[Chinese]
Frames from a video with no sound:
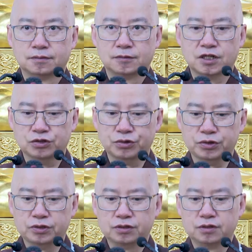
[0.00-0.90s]
甚至
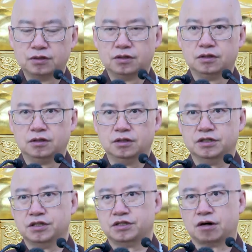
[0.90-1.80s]
于一
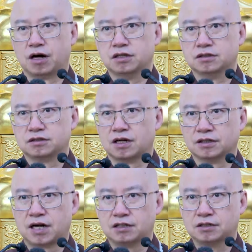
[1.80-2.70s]
些小孩子长
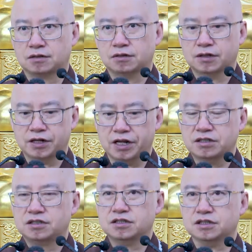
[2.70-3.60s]
大之后，连
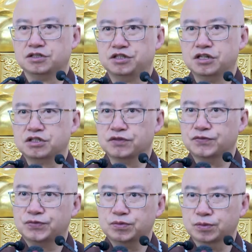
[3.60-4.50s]
自己的亲生
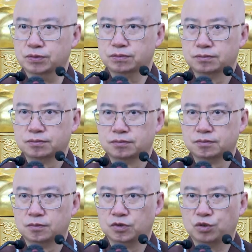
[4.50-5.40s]
父母
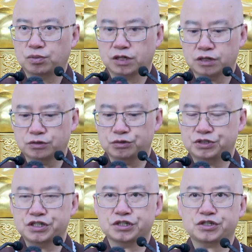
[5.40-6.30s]
都不肯去
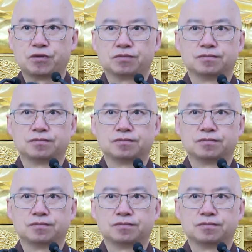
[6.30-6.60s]
尽孝。